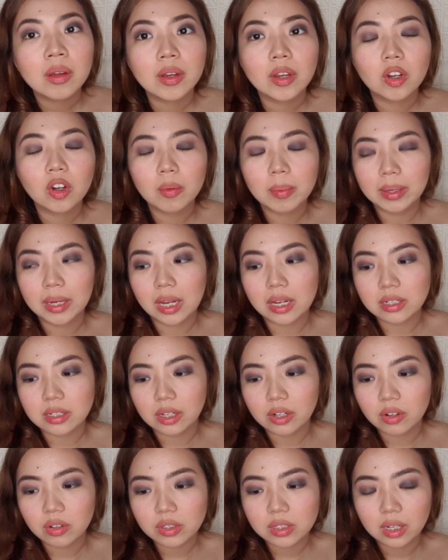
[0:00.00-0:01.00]
Ini kalau pakai
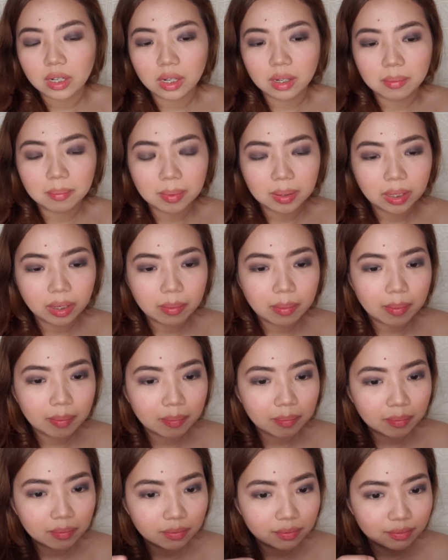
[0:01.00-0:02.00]
eyeshadow jangan pakai
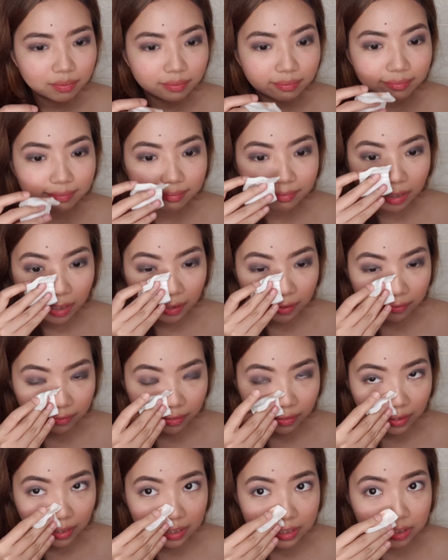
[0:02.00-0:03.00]

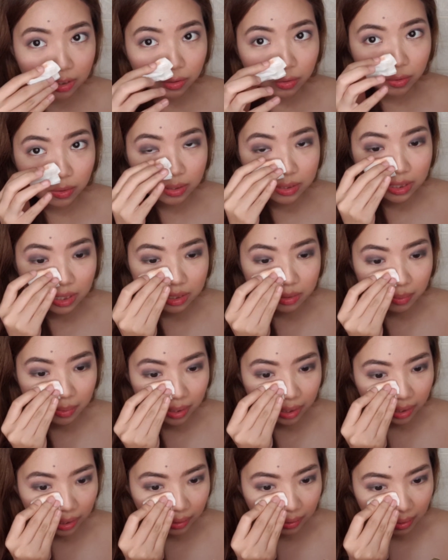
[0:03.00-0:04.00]
foundation dulu sih
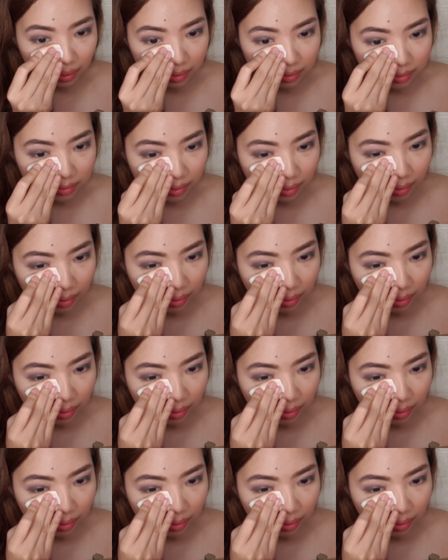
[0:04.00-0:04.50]
sebenarnya guys.